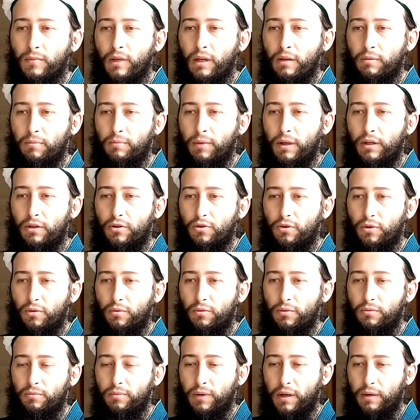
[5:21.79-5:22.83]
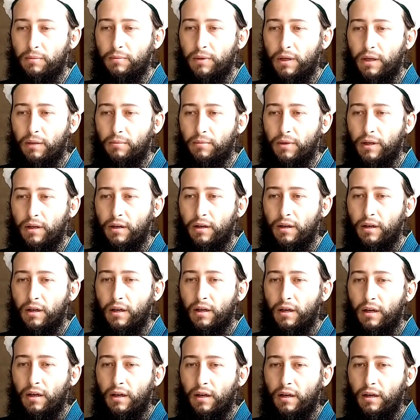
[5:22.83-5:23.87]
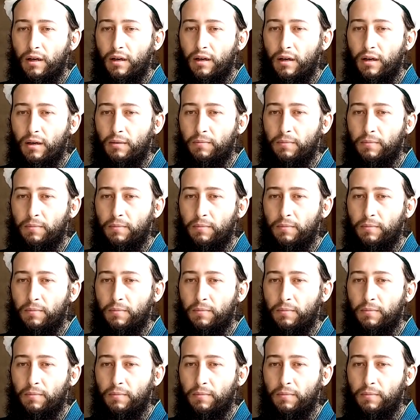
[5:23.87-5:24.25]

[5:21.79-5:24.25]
большой проблеме э,